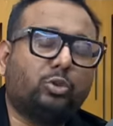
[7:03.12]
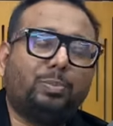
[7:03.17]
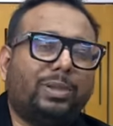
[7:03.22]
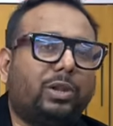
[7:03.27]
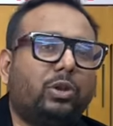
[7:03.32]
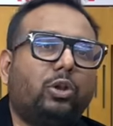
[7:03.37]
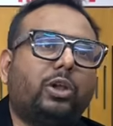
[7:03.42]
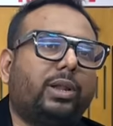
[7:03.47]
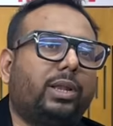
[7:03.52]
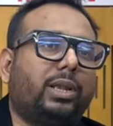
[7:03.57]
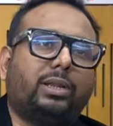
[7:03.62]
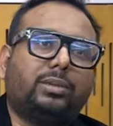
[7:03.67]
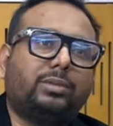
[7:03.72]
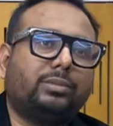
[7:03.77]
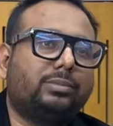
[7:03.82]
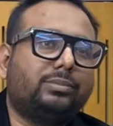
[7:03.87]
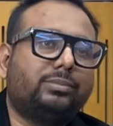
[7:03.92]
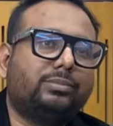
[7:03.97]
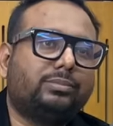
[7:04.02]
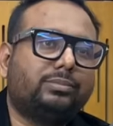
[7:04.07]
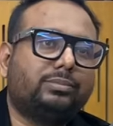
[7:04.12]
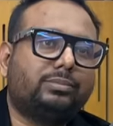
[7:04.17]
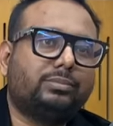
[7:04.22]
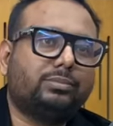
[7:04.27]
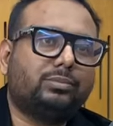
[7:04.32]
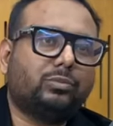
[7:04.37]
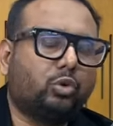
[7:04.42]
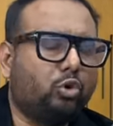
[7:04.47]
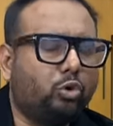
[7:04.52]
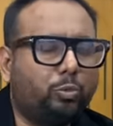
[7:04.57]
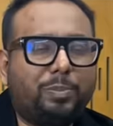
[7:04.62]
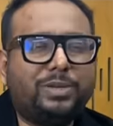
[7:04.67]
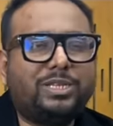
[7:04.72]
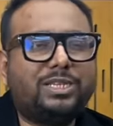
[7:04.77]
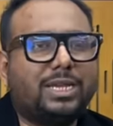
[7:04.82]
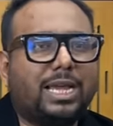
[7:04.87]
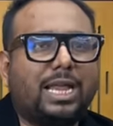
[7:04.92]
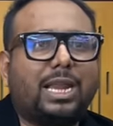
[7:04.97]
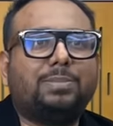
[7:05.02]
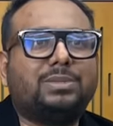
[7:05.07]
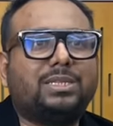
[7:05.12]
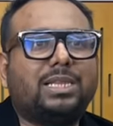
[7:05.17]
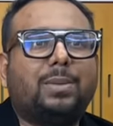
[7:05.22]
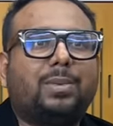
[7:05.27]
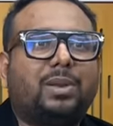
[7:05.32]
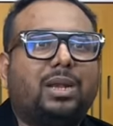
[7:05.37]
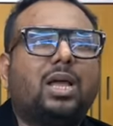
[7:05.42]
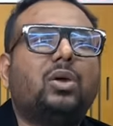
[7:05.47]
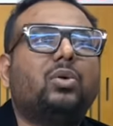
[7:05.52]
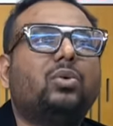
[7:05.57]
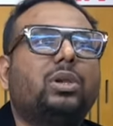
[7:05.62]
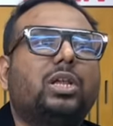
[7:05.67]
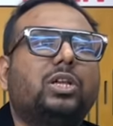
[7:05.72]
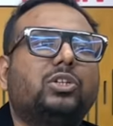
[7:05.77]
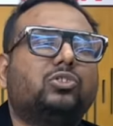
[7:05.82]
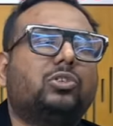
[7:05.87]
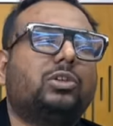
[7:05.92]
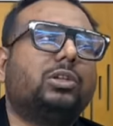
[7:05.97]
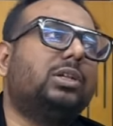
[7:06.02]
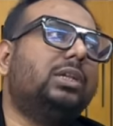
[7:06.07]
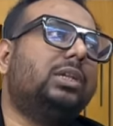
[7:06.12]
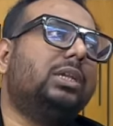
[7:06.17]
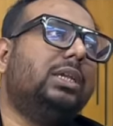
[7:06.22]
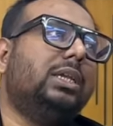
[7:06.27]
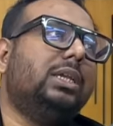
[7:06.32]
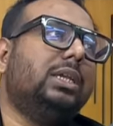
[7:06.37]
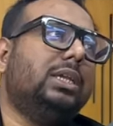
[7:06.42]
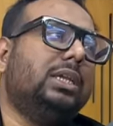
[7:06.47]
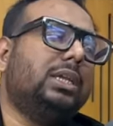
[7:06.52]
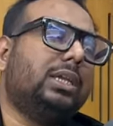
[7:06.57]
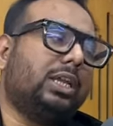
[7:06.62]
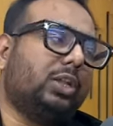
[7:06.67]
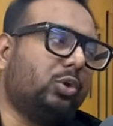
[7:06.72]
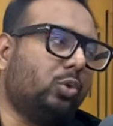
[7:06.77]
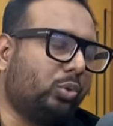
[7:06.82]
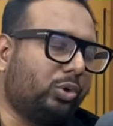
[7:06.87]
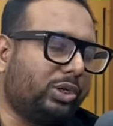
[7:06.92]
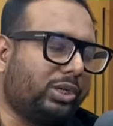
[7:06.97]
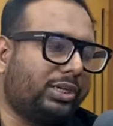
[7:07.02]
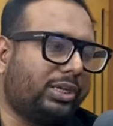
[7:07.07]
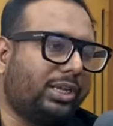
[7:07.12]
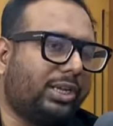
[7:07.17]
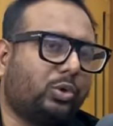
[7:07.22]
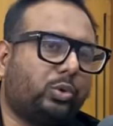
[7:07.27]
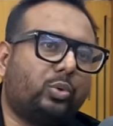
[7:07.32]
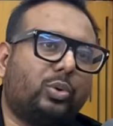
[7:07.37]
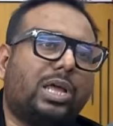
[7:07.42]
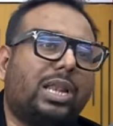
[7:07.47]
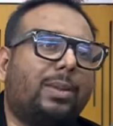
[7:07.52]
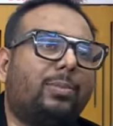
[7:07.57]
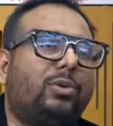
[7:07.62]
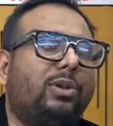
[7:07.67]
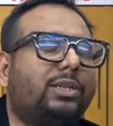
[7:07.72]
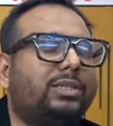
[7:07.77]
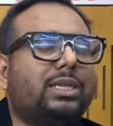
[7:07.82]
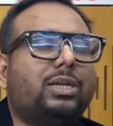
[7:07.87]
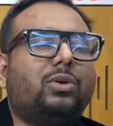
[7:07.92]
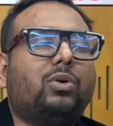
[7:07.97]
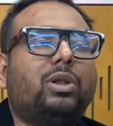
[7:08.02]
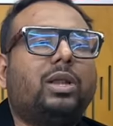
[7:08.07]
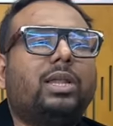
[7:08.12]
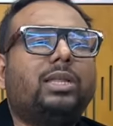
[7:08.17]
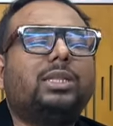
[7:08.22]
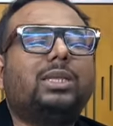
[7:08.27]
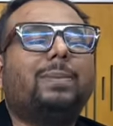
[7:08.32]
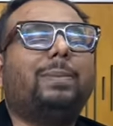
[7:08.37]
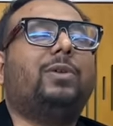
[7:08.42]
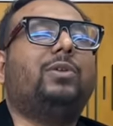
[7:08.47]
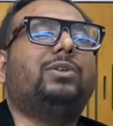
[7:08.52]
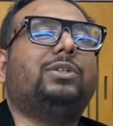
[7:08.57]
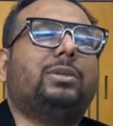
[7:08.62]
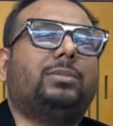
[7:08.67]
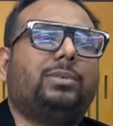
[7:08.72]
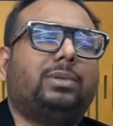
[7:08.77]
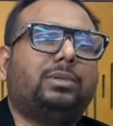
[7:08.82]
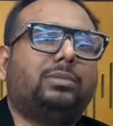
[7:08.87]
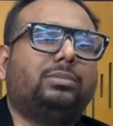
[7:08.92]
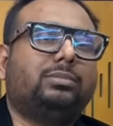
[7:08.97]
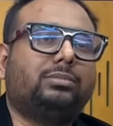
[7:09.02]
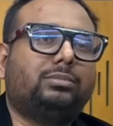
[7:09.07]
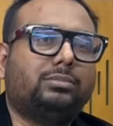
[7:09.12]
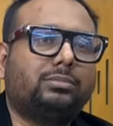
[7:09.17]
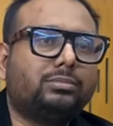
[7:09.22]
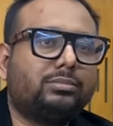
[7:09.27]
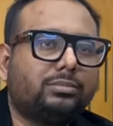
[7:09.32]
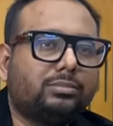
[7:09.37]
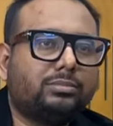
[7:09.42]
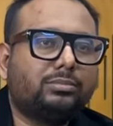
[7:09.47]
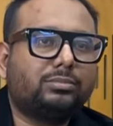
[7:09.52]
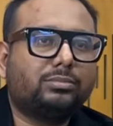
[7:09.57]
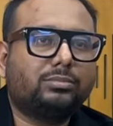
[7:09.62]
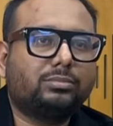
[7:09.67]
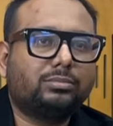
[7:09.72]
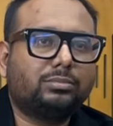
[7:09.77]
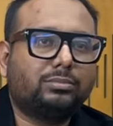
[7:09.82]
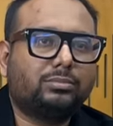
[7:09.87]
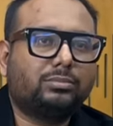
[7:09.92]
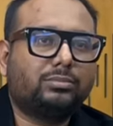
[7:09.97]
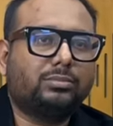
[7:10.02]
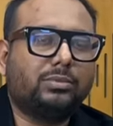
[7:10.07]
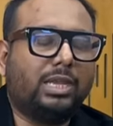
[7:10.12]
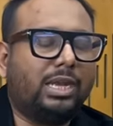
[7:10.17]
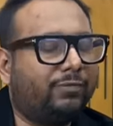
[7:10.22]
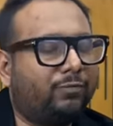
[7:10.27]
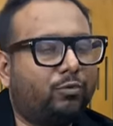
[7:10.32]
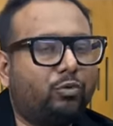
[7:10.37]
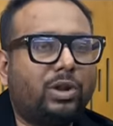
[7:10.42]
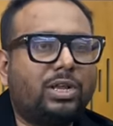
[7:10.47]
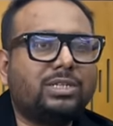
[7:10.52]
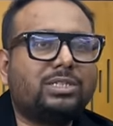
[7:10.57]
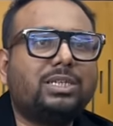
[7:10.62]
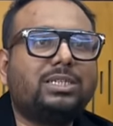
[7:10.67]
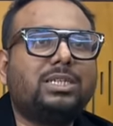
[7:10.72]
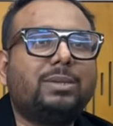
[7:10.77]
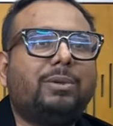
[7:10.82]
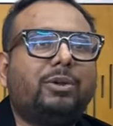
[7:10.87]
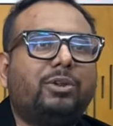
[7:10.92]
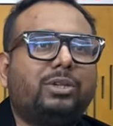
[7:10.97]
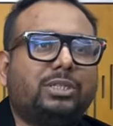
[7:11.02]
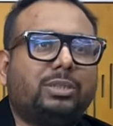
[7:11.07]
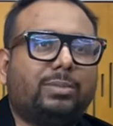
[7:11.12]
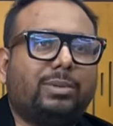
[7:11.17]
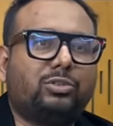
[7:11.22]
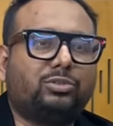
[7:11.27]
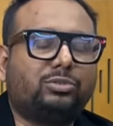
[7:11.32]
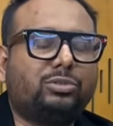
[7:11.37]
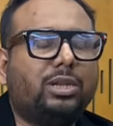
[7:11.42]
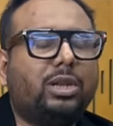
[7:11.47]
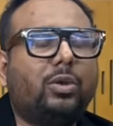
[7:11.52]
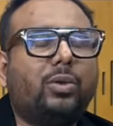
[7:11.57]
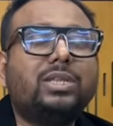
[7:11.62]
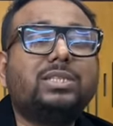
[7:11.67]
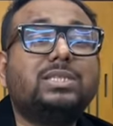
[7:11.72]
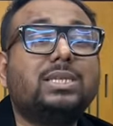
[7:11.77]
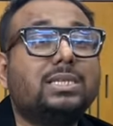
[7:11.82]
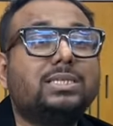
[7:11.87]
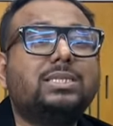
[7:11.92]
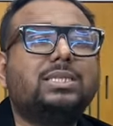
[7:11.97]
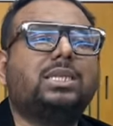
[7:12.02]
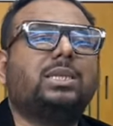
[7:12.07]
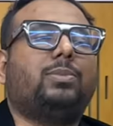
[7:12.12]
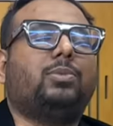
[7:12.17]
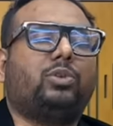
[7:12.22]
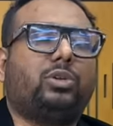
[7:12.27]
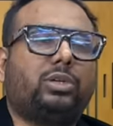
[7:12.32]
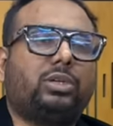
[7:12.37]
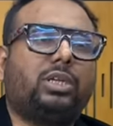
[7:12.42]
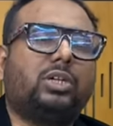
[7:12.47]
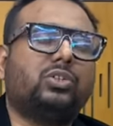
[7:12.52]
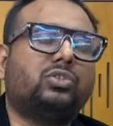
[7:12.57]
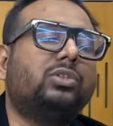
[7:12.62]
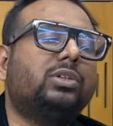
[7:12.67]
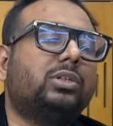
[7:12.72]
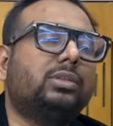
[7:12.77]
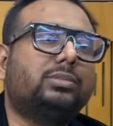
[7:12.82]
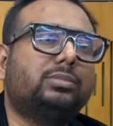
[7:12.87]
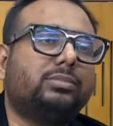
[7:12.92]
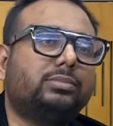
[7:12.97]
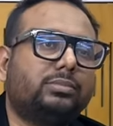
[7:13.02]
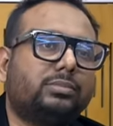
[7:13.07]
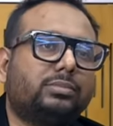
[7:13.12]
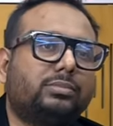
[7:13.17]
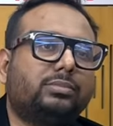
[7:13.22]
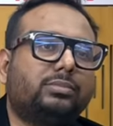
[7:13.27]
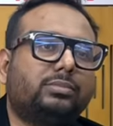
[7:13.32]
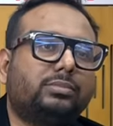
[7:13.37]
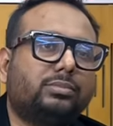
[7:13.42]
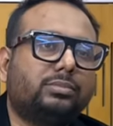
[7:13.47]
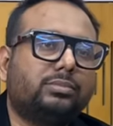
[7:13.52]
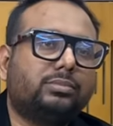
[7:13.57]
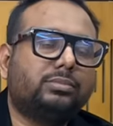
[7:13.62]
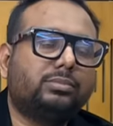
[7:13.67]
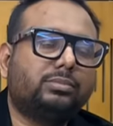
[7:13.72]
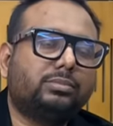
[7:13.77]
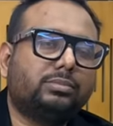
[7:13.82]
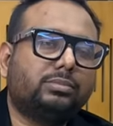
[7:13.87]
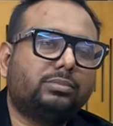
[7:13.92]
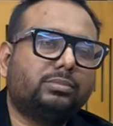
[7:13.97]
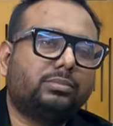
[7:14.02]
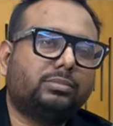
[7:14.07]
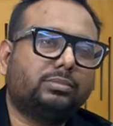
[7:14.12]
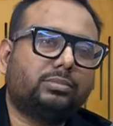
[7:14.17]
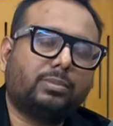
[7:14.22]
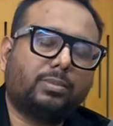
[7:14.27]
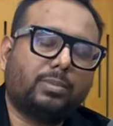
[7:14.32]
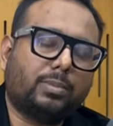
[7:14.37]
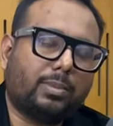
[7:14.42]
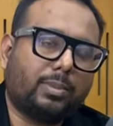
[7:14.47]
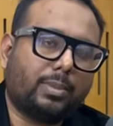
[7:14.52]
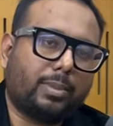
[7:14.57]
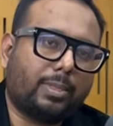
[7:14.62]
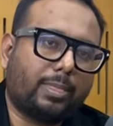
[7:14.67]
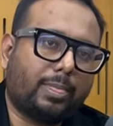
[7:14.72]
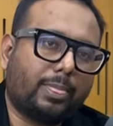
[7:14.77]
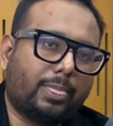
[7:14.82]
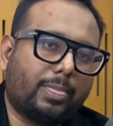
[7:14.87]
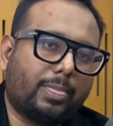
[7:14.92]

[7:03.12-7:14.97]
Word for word: তো বের হয় না খুব বেশি খারাপ সিনেমা না হলে আসলে কিন্তু ওটিটি একটু খারাপ হলে সে অনলাইন থেকে বেরো যাবে মানে ফোন আসলেই সে বেরিয়ে যেতে পারে সুতরাং অনেক সেন্সিটিভ ওটিটি আসলে রাইট এবং এবং সেই